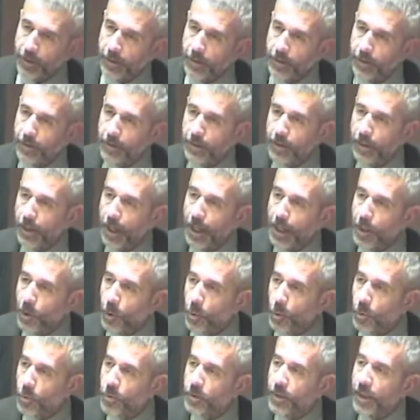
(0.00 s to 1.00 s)
in, in, a
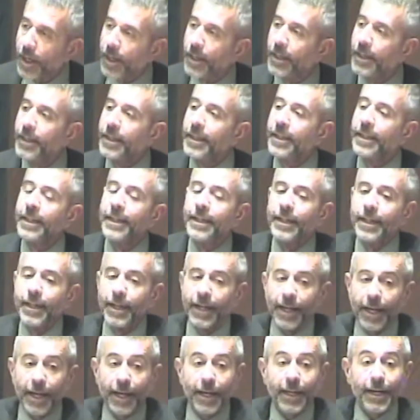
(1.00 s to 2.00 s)
Londra,
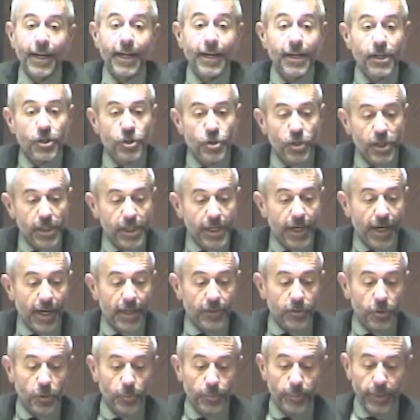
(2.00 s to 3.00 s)
era
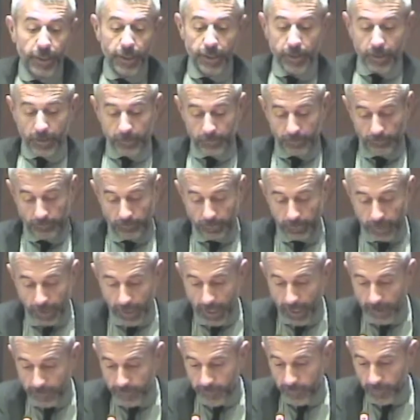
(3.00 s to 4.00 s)
ricercato per
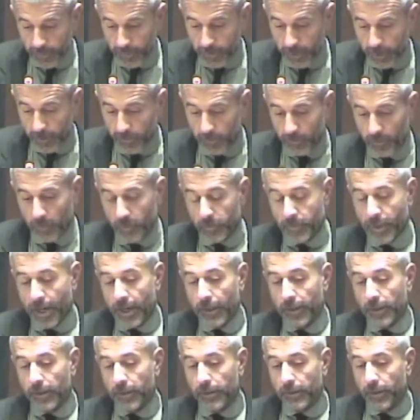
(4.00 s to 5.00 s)
traffico di esseri
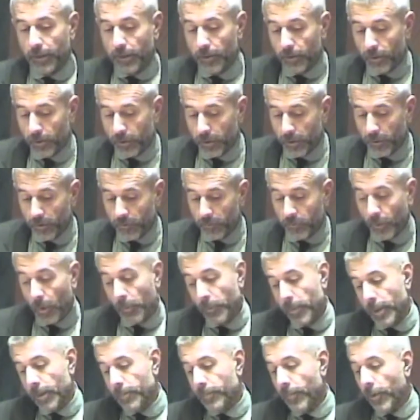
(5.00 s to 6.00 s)
umani, terrorismo,
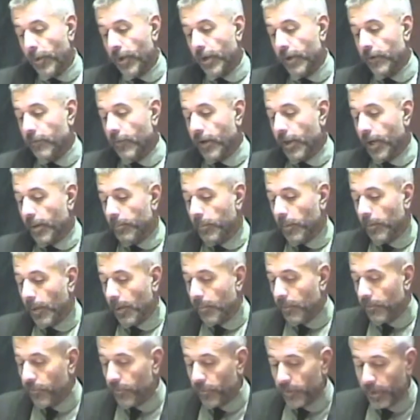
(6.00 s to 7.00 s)
per poi arrivare al
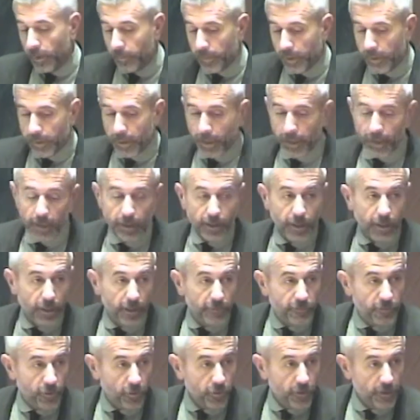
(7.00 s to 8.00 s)
problema fondamentale che
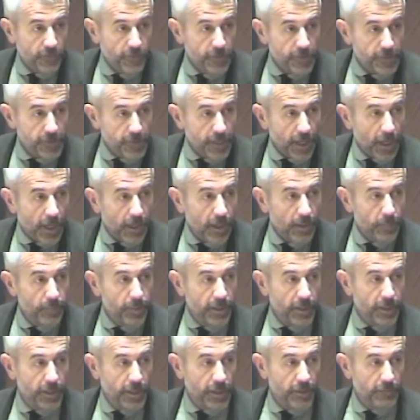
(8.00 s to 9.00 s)
era frode fiscale
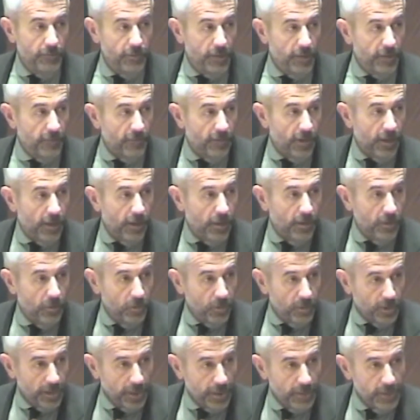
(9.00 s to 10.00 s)
perché aveva
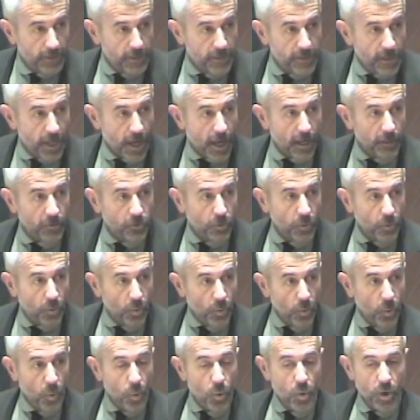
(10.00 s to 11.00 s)
organizzato
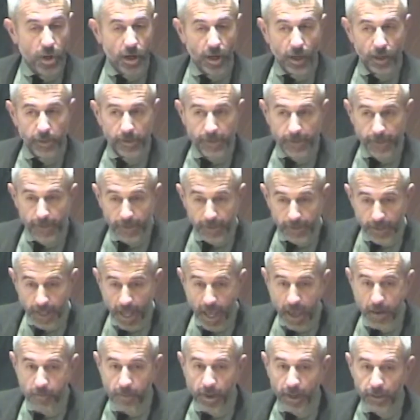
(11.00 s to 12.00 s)
un
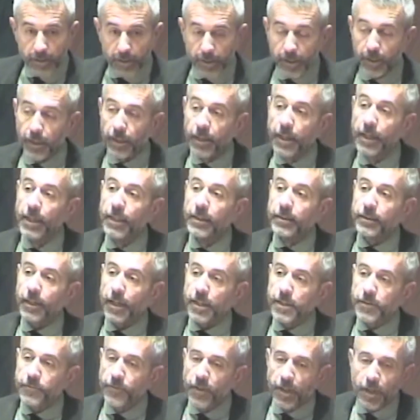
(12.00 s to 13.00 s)
sistema di
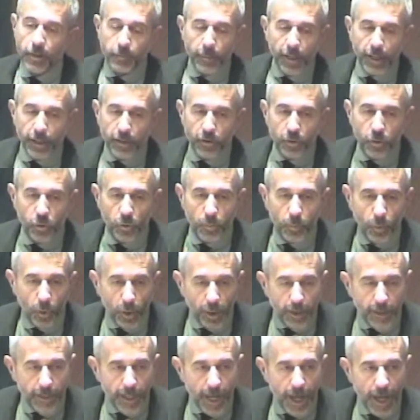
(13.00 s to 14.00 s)
trasferimento
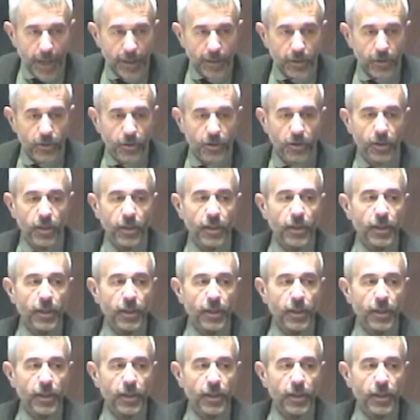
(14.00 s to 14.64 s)
monetario